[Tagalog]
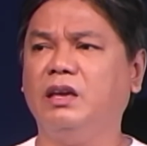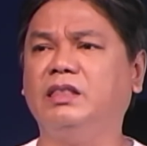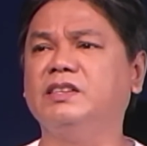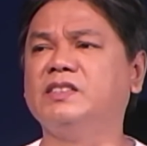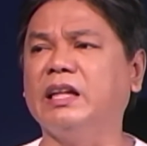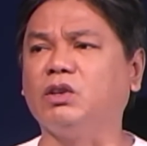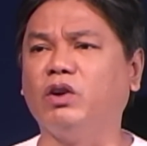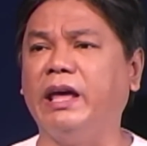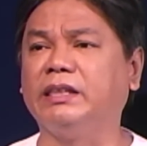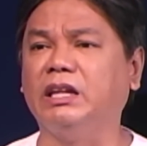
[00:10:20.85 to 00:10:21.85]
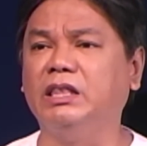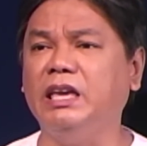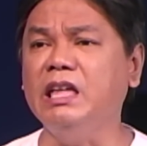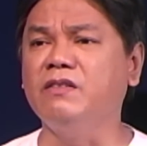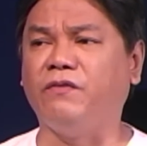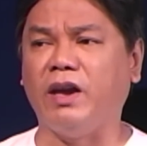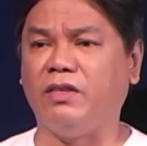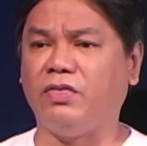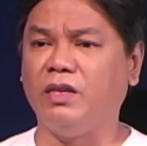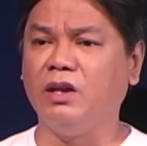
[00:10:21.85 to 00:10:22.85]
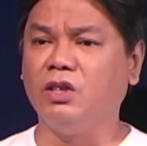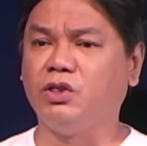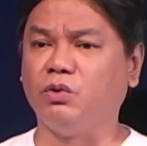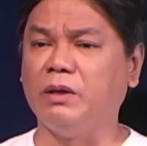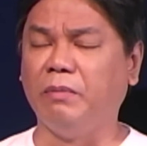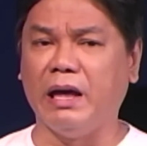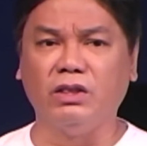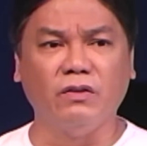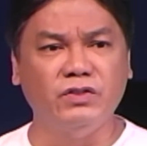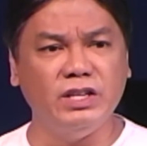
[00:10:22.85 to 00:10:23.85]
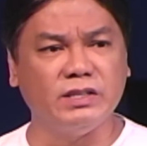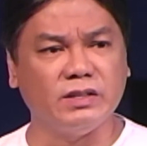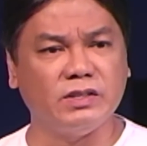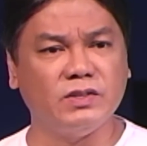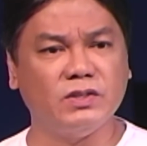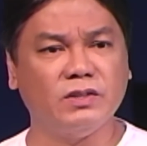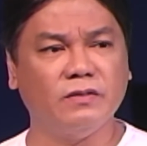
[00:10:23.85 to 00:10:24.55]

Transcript: it is not connected in faith through the blood of Jesus.